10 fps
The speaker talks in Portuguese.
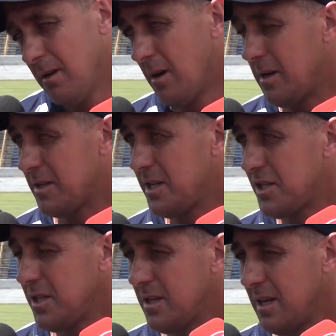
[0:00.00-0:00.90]
Olha, a
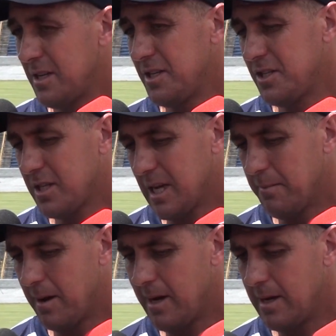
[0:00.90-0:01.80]
gente, a gente
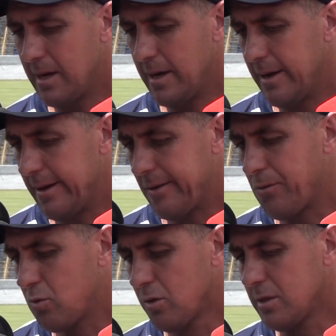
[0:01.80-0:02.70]
trabalha é,
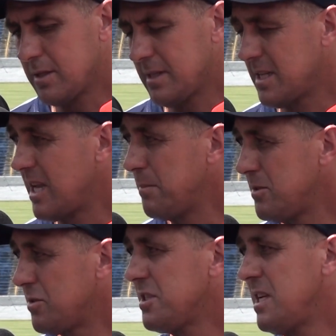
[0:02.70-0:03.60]
com todas as
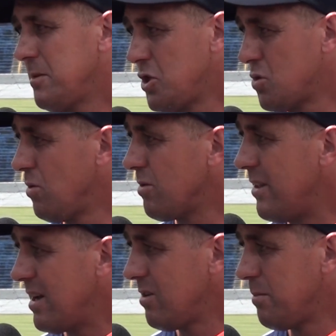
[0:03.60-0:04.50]
equipes no sistema de jogo,
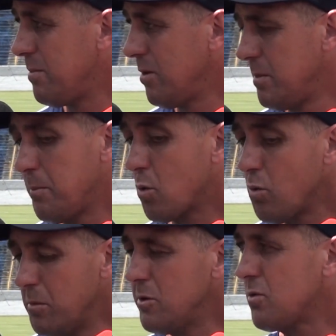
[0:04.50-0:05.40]
né? Eu, eu me
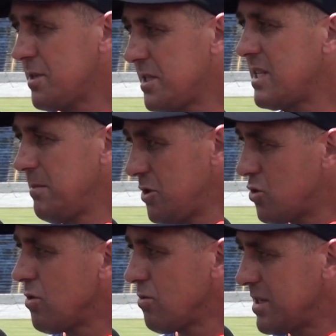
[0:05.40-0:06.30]
preocupo muito com o sistema
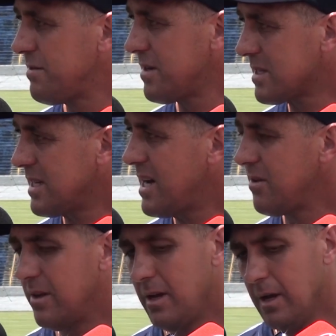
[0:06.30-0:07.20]
de jogo do
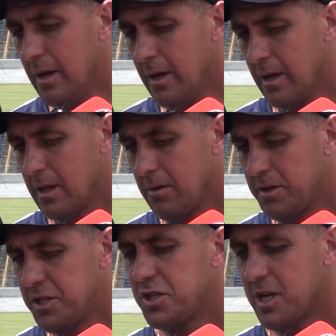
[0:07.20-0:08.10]
adversário, né? Então
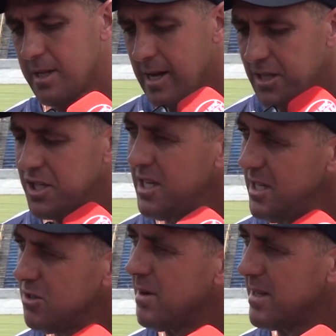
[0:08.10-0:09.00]
a gente já está adquirindo